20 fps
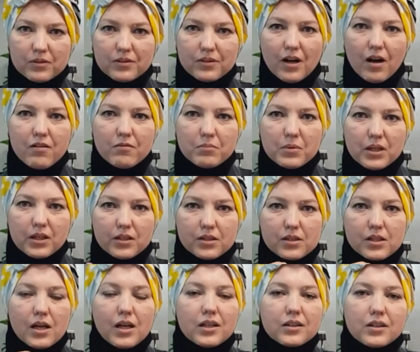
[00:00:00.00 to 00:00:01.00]
травма
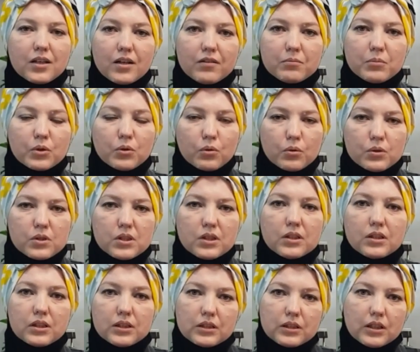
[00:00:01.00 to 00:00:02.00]
лица, травма
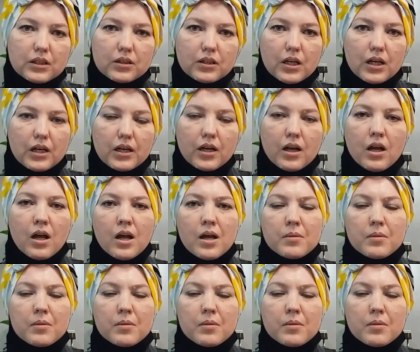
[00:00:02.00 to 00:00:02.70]
грудины и так далее.